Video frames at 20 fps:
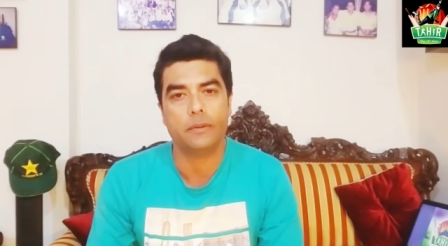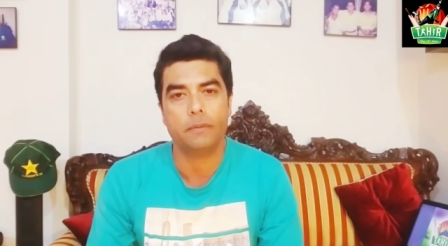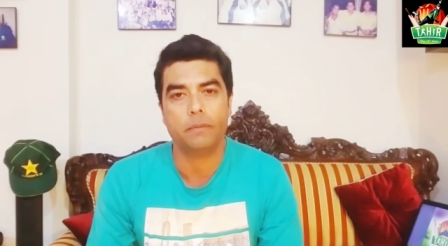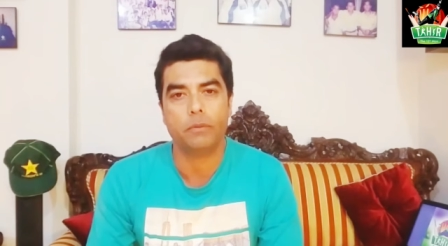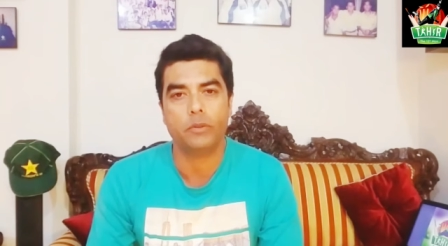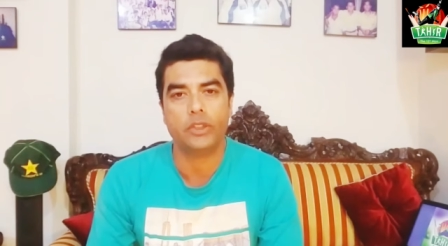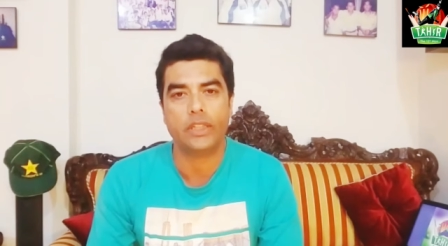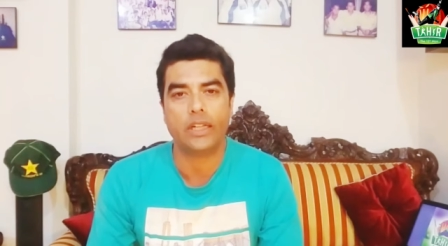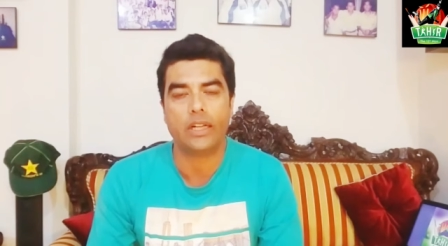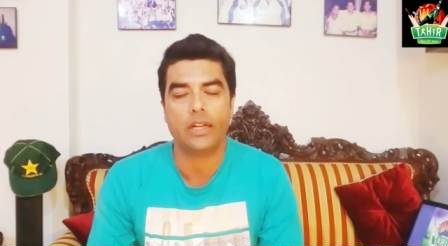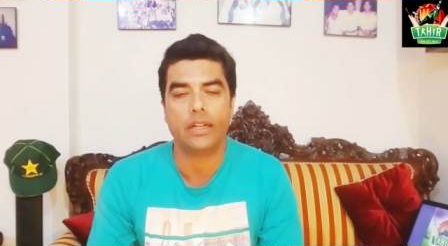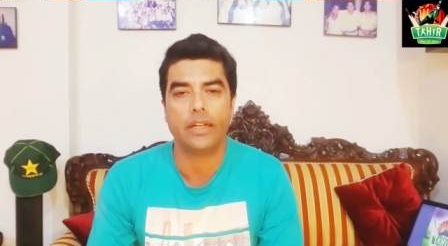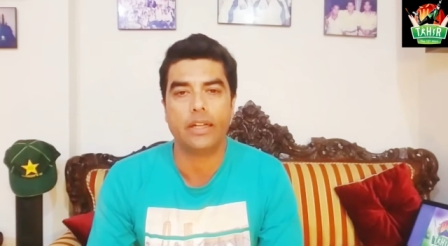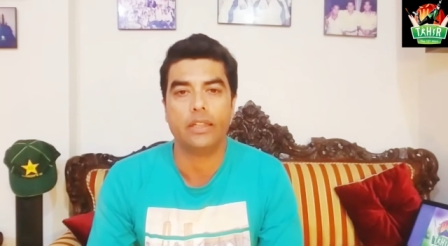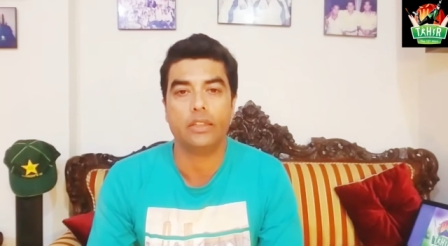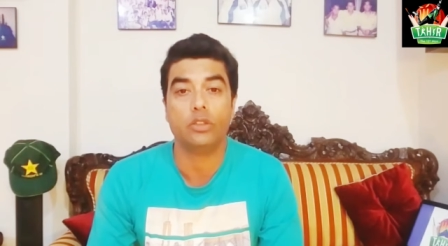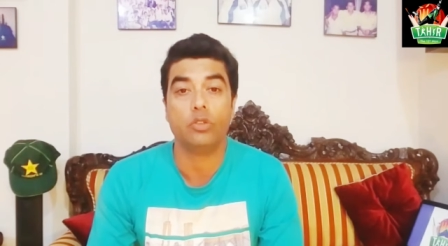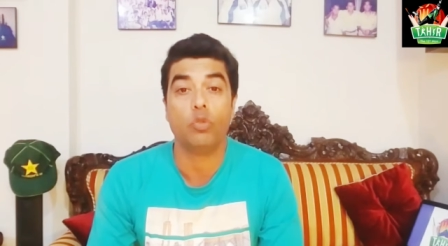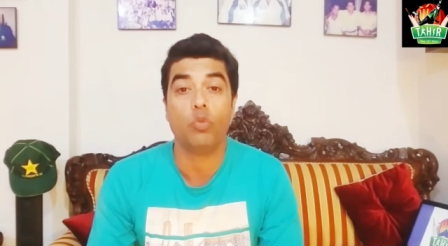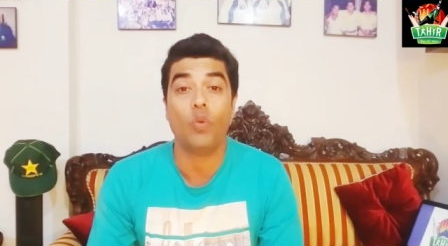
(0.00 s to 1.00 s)
देखा गया
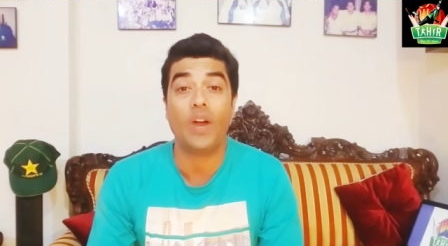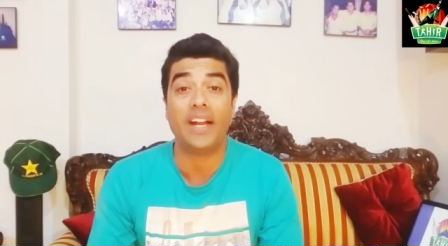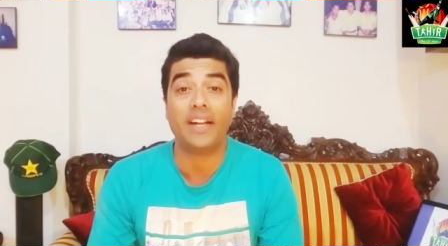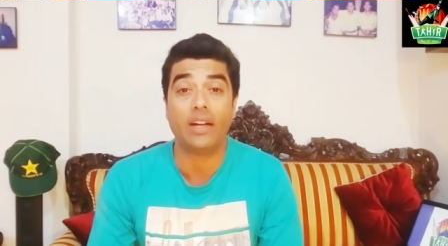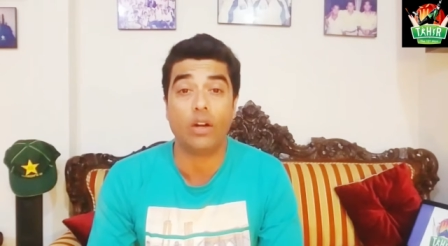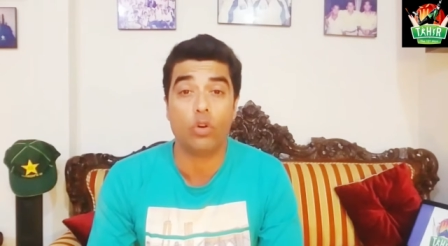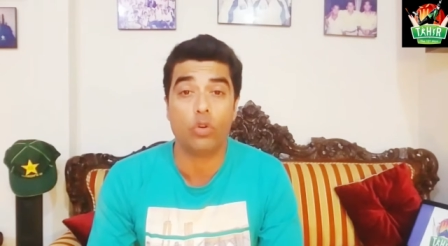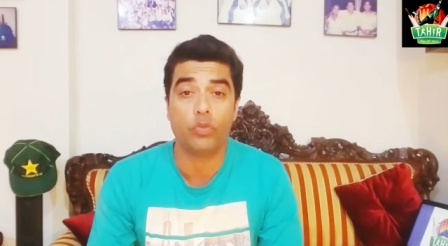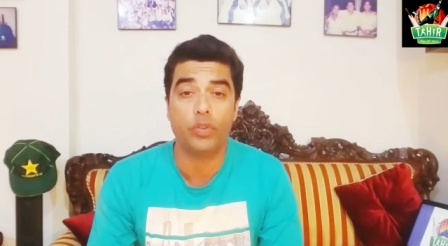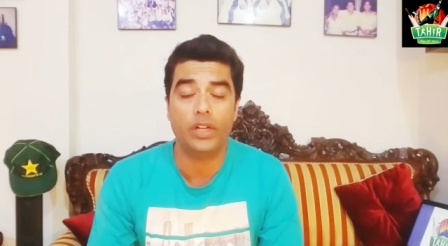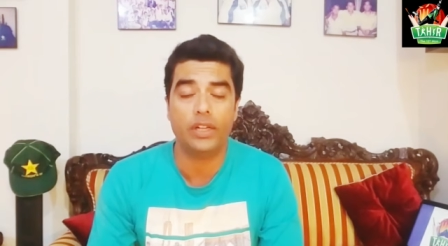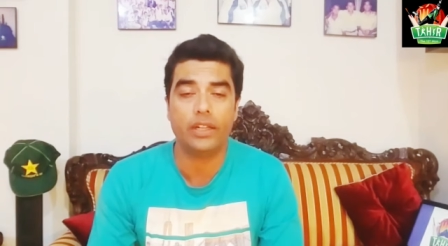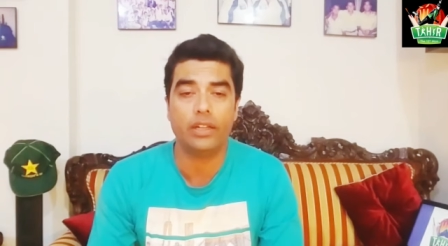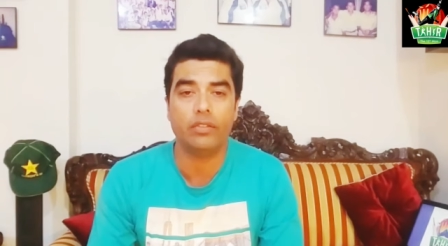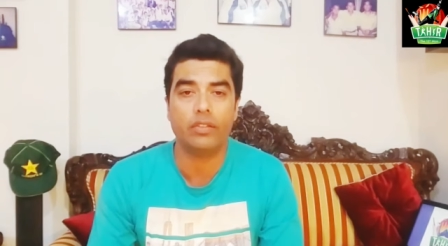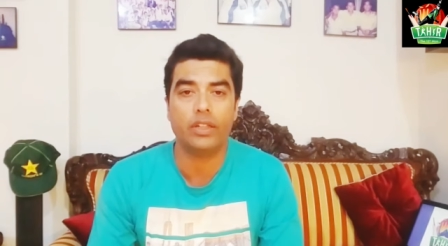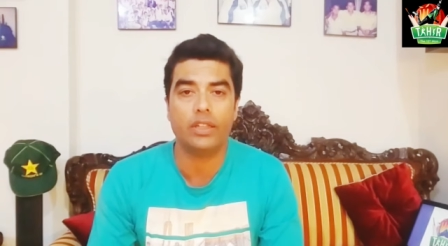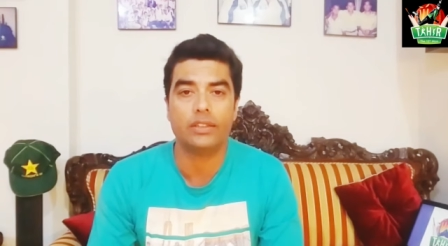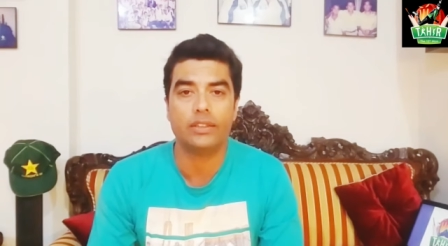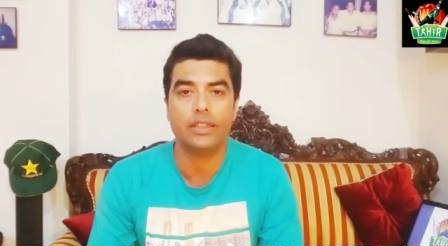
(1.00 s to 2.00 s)
कि जो वेट आउटफील्ड की
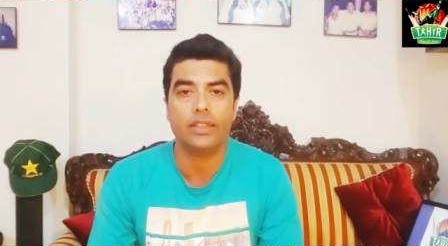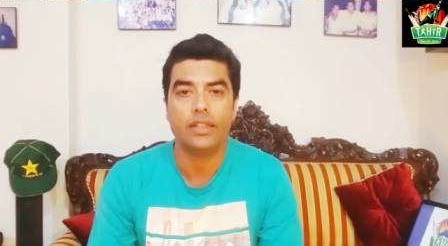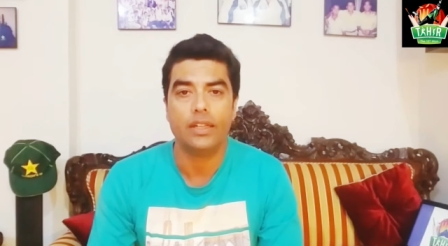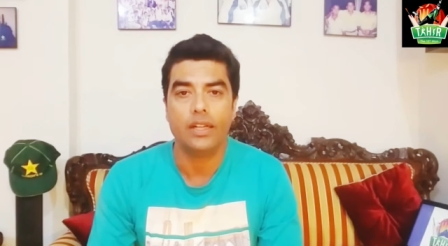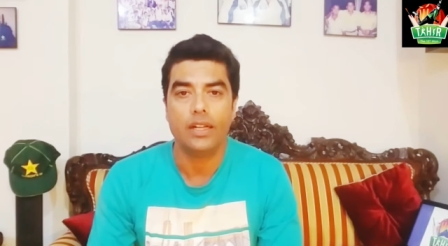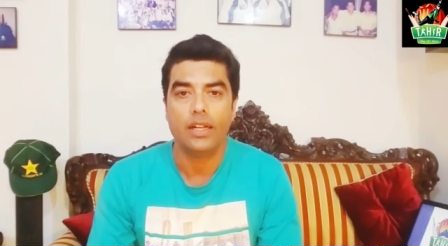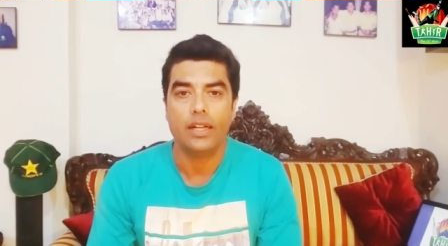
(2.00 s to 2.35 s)
वजह से